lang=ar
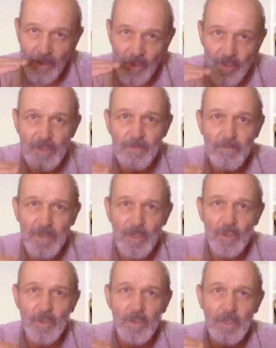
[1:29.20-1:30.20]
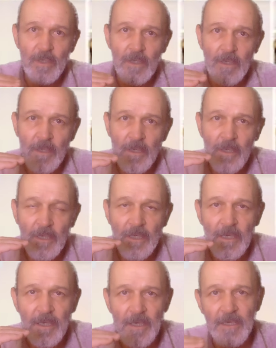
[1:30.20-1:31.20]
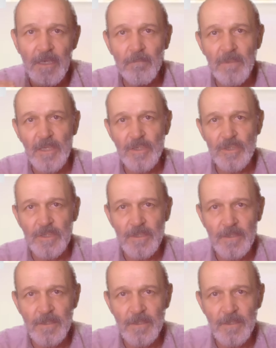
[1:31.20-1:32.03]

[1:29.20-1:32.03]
قسم منهم هن من الجن